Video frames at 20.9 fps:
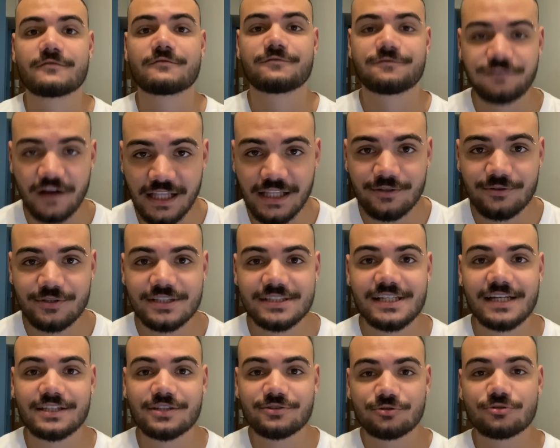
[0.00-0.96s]
Fala
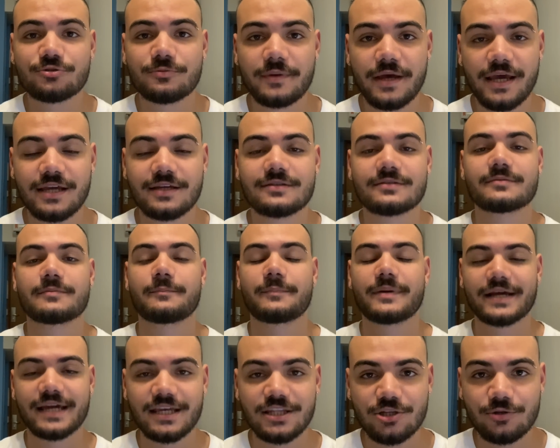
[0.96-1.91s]
gurizada, tudo bem?
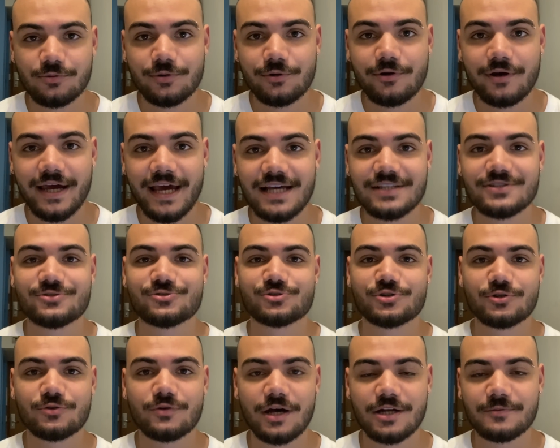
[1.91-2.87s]
Para quem não me conhece, eu
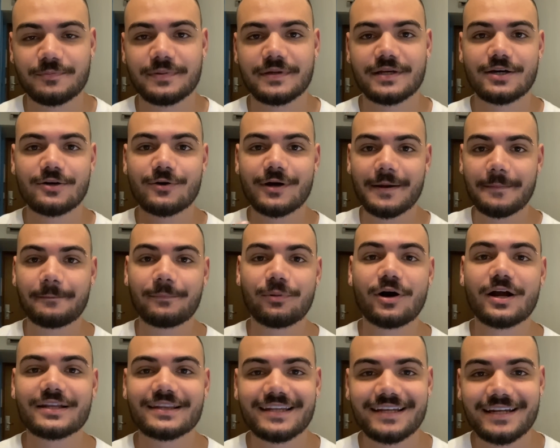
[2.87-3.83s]
sou Eduardo Picão,
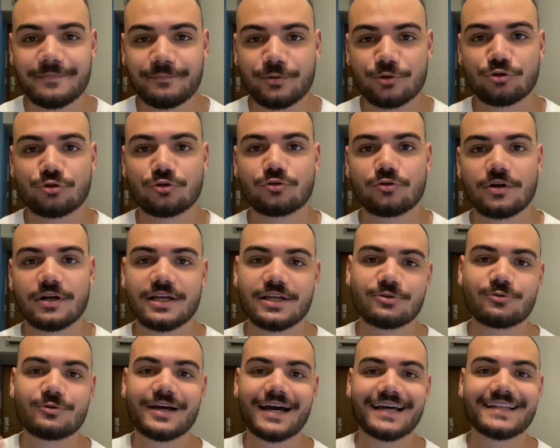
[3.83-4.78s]
repórter e produtor aqui
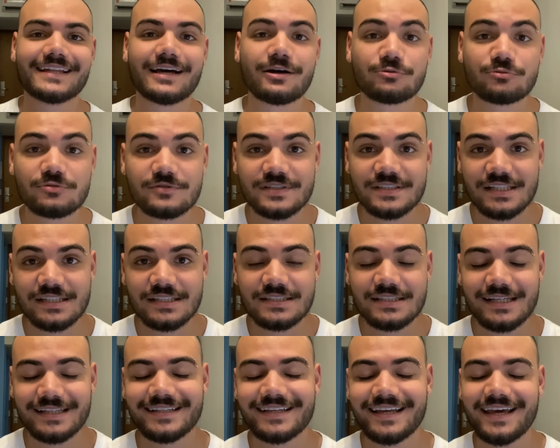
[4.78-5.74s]
do canal do
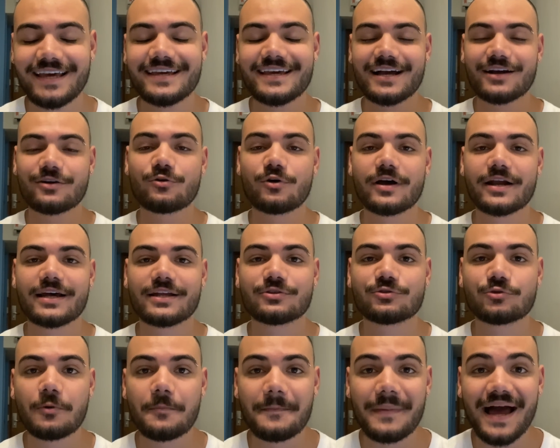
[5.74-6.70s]
CCD e agora
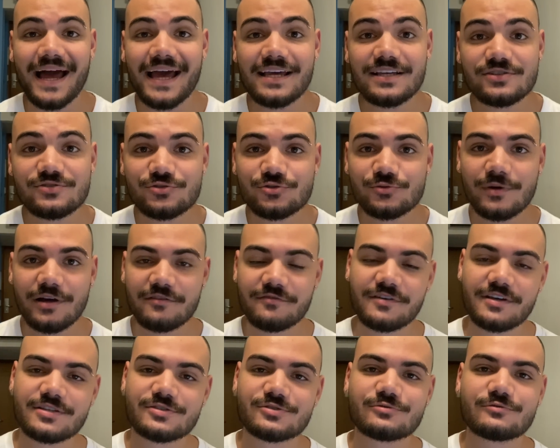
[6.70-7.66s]
tô mais uma
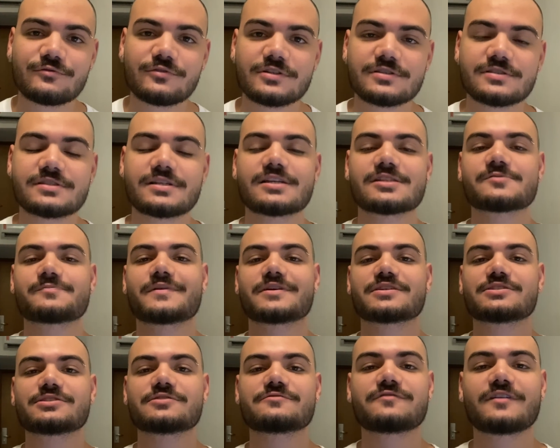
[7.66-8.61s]
vez com vocês para a
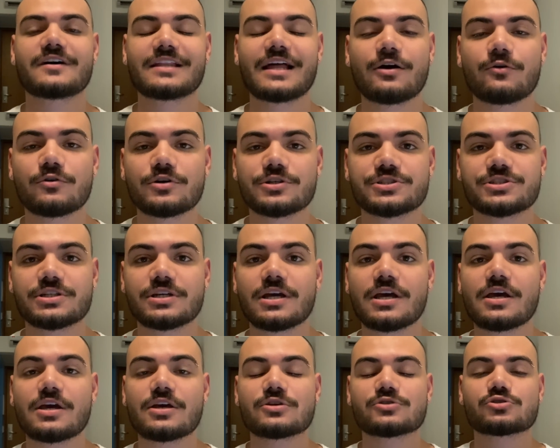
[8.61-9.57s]
gente falar hoje
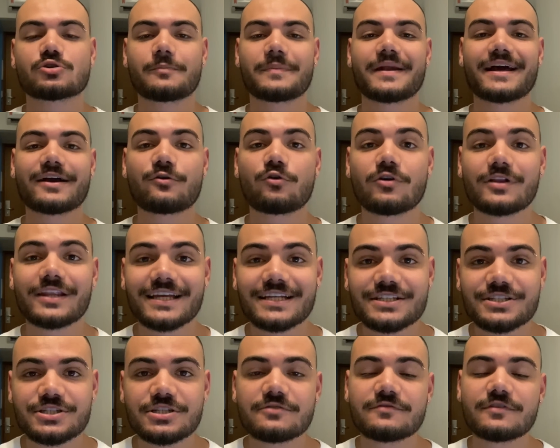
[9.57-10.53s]
sobre a
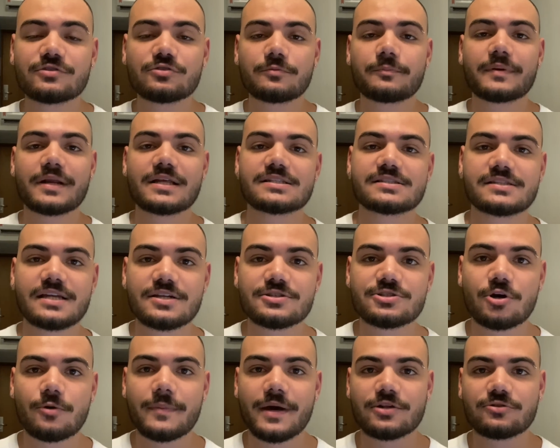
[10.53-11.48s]
coletiva do presidente
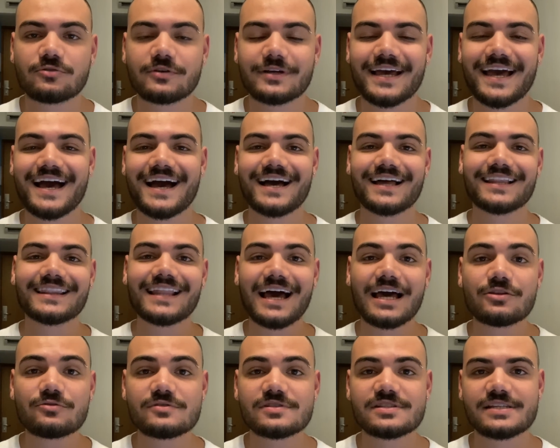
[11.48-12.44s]
Alberto Guerra
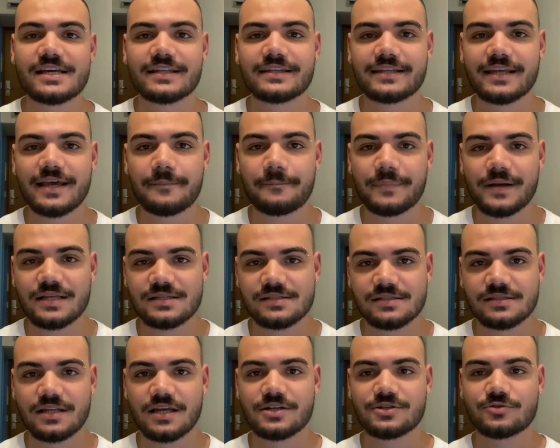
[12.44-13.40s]
lá no CT
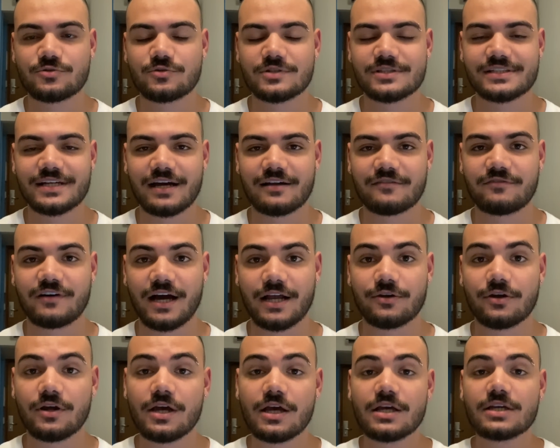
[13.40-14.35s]
Presidente Luiz
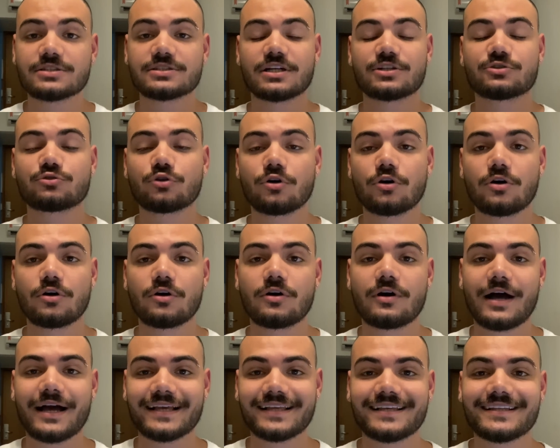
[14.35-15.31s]
Carvalho. Já tô
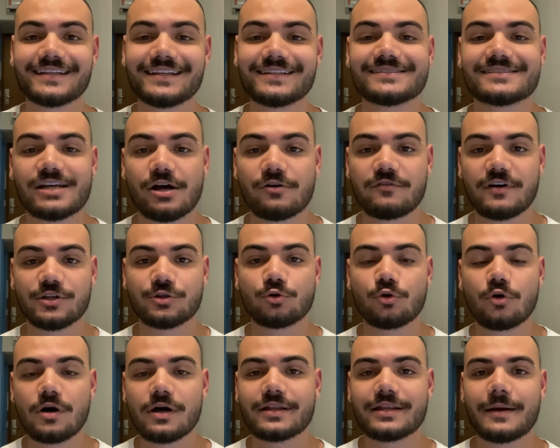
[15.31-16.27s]
aqui em
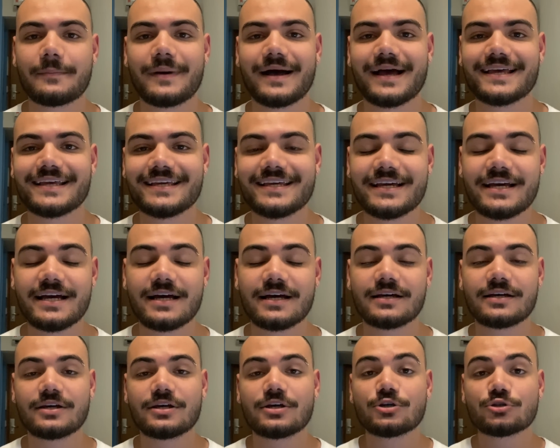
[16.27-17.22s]
Salvador, na
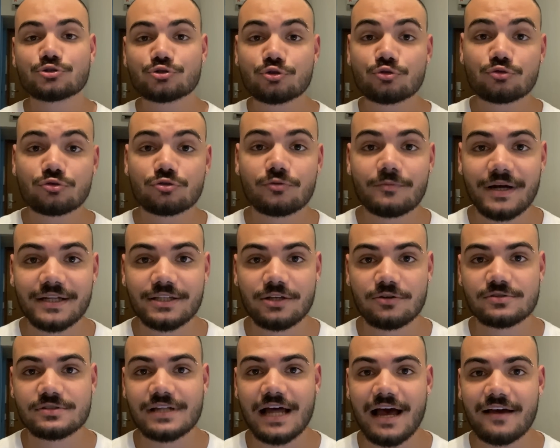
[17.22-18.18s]
Bahia, junto do
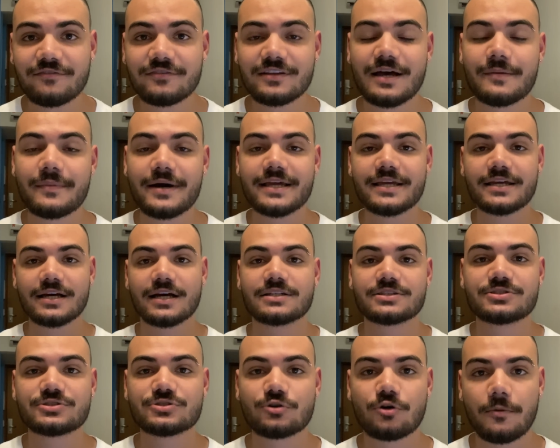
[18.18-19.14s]
Matheus Dávila. Amanhã a
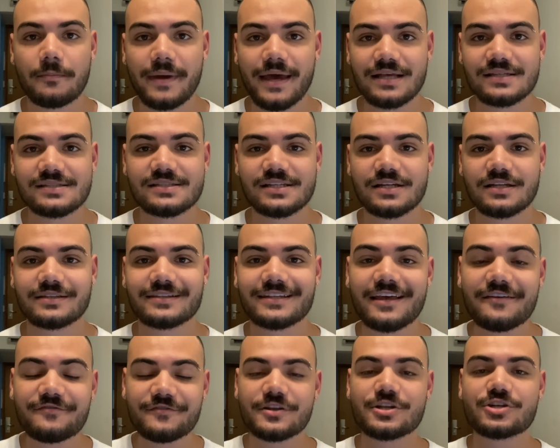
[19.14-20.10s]
gente começa
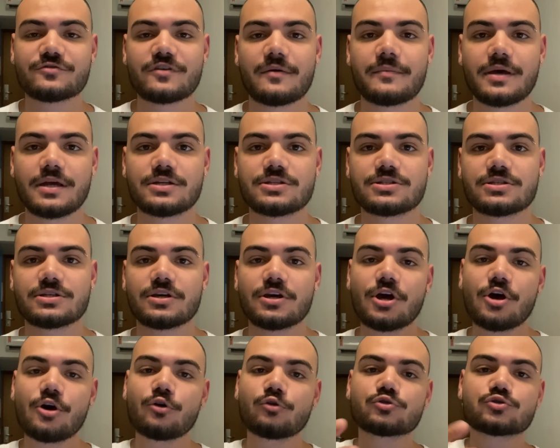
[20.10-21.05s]
definitivamente
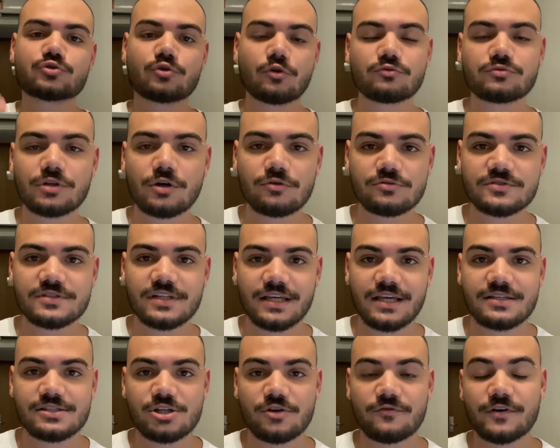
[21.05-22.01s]
os conteúdos
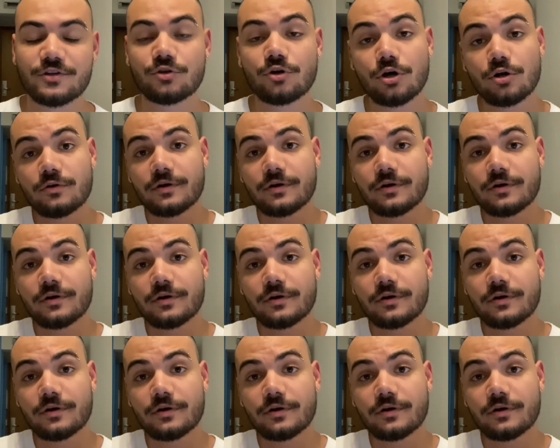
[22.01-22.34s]
aqui em Salvador.